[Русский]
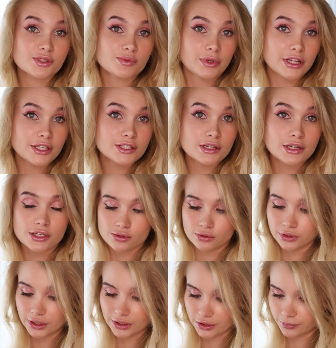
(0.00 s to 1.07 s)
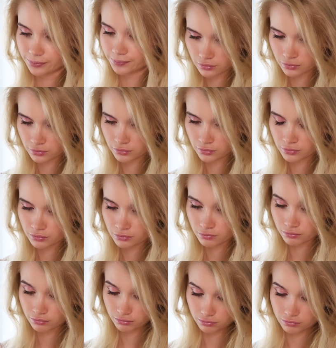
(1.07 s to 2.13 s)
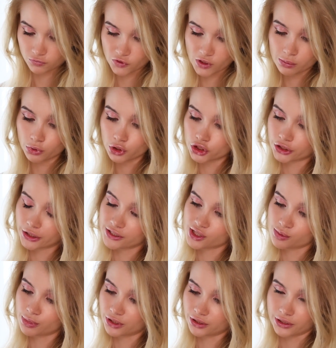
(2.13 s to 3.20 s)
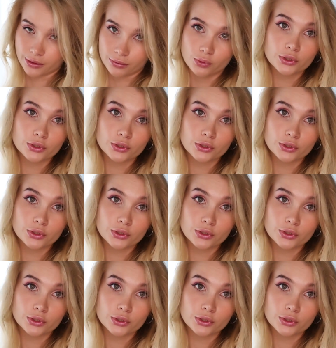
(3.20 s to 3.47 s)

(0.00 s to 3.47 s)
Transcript: посмотреть результаты. М-м, вам больше нравятся белые?